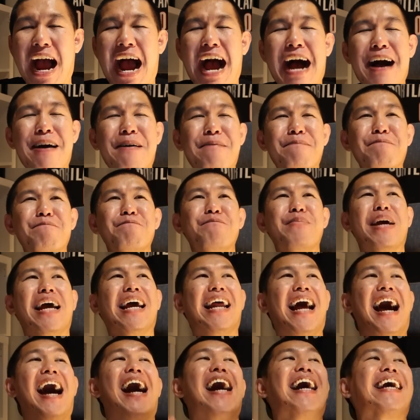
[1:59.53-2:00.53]

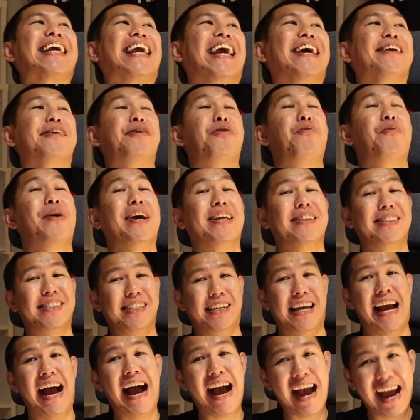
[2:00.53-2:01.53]
Amin. I cannot wait
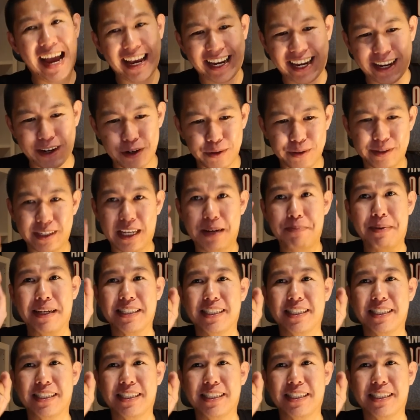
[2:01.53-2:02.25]
sih. I cannot wait. Jadi